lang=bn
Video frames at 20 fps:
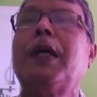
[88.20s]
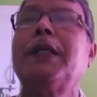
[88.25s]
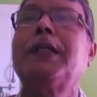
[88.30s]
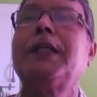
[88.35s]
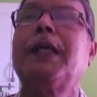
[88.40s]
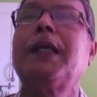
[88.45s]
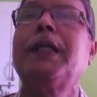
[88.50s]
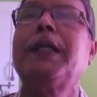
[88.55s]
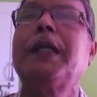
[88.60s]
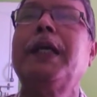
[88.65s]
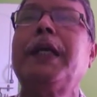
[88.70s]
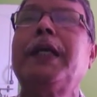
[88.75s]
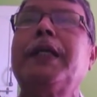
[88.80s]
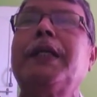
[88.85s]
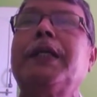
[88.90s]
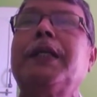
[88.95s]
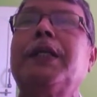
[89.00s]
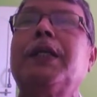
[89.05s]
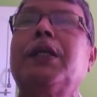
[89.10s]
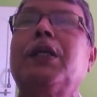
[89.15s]
আজ আর নেই
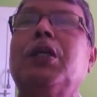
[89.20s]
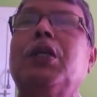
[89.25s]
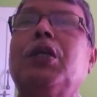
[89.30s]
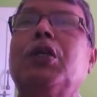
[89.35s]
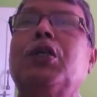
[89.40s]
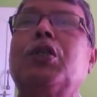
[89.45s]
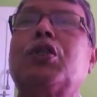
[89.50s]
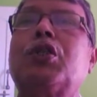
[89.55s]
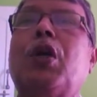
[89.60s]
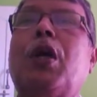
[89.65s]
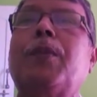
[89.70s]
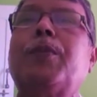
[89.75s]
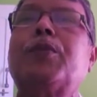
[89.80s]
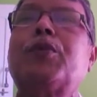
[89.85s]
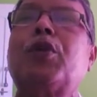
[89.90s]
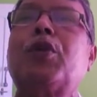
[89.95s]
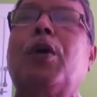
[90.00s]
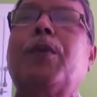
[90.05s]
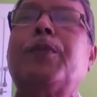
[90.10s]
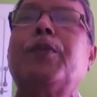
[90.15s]
সব
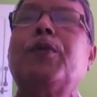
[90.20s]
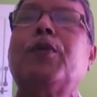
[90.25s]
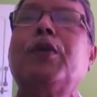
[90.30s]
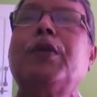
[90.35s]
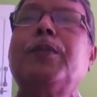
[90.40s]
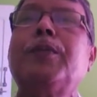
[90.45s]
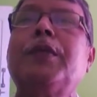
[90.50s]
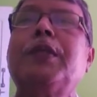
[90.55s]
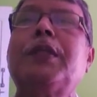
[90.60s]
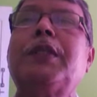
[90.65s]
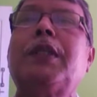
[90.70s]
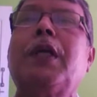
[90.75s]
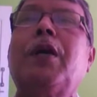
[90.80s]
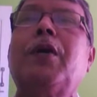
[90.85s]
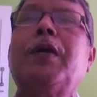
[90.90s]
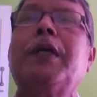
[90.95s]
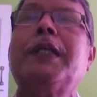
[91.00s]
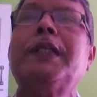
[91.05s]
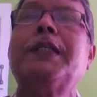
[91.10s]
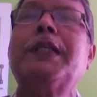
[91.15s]
স্বপ্নই মিথ্যা
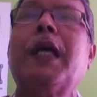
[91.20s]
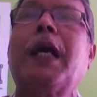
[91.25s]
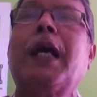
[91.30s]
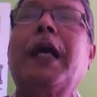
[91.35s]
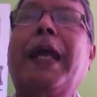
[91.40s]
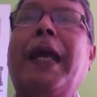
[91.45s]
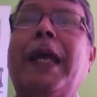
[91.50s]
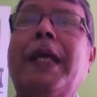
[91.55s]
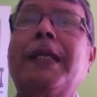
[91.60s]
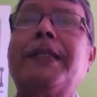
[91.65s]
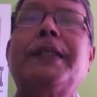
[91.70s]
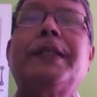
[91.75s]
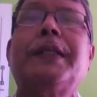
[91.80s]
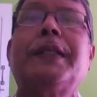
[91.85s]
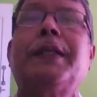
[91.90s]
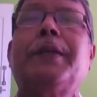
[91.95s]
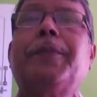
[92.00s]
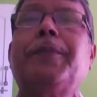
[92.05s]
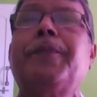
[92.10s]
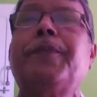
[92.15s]
হয়ে গেছে
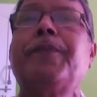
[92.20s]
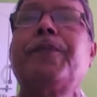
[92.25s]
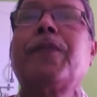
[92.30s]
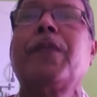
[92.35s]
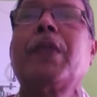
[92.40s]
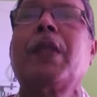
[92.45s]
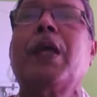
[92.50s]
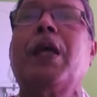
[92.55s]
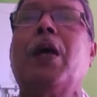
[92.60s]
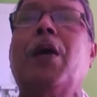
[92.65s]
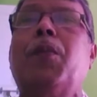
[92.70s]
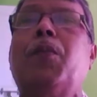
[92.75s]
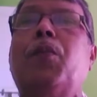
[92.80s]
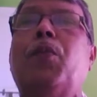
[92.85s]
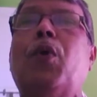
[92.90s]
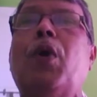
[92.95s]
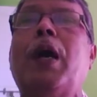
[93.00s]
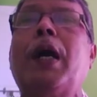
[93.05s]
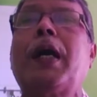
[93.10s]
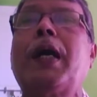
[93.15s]

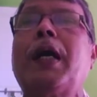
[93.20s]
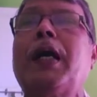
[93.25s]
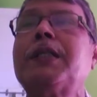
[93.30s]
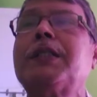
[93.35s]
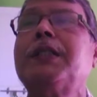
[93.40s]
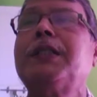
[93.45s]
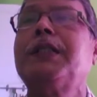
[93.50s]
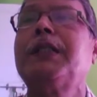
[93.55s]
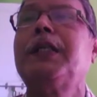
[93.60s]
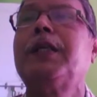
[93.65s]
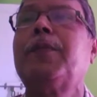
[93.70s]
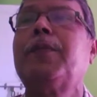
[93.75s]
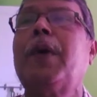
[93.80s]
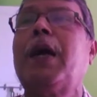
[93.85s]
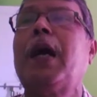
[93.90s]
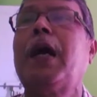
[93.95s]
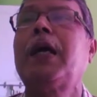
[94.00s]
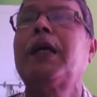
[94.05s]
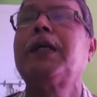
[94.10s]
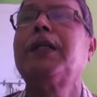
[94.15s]
মহাকাশ
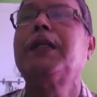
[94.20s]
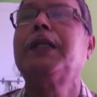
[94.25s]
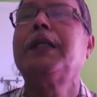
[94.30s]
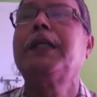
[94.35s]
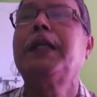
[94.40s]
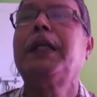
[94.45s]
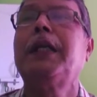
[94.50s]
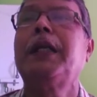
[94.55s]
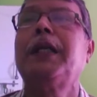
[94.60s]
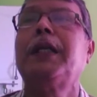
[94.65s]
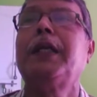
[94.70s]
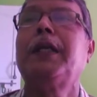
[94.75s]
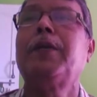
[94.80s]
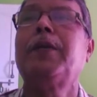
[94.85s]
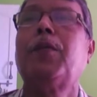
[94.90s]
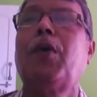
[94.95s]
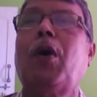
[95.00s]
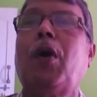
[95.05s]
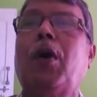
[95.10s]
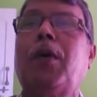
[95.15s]
নির্বাক নীল
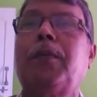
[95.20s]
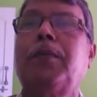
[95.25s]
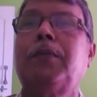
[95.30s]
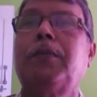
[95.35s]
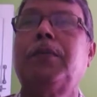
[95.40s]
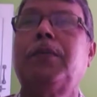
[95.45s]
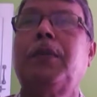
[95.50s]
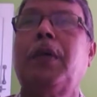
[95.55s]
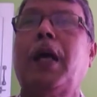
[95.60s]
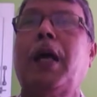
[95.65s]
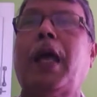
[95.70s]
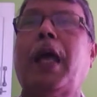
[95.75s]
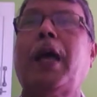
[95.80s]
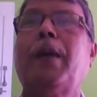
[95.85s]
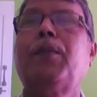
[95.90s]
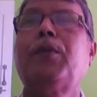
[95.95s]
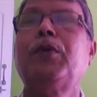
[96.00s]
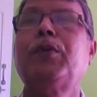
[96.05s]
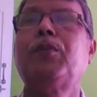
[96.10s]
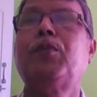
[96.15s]
নির্মম
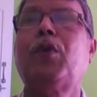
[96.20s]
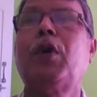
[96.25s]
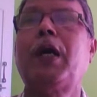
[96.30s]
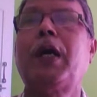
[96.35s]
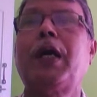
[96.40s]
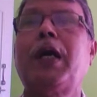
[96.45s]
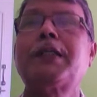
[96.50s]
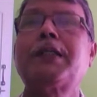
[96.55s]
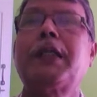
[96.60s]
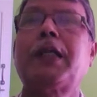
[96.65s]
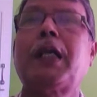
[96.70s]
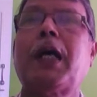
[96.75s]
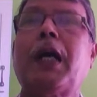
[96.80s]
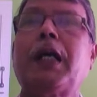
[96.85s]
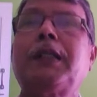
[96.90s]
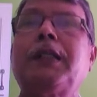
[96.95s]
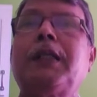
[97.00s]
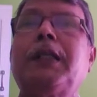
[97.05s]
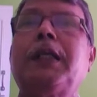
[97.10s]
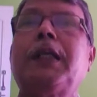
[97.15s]
এমন মহাকাশের
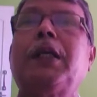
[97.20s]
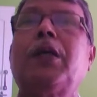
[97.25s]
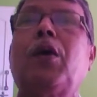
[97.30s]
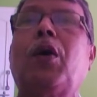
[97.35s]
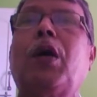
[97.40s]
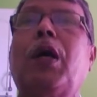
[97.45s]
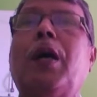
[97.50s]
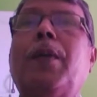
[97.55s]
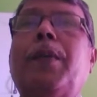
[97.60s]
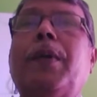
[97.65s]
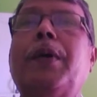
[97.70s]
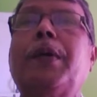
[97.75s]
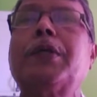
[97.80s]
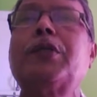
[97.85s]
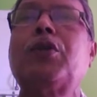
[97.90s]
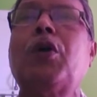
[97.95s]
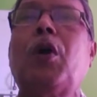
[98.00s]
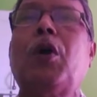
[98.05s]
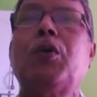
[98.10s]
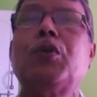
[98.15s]
হাত থেকে রক্ষা পাওয়া
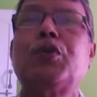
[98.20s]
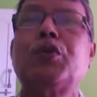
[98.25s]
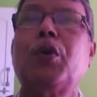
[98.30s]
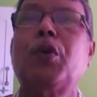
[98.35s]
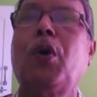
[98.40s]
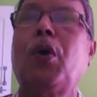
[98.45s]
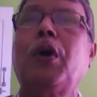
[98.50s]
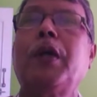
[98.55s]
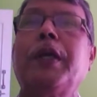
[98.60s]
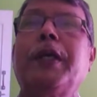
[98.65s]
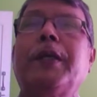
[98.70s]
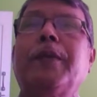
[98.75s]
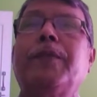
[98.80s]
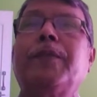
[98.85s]
সহজ নয়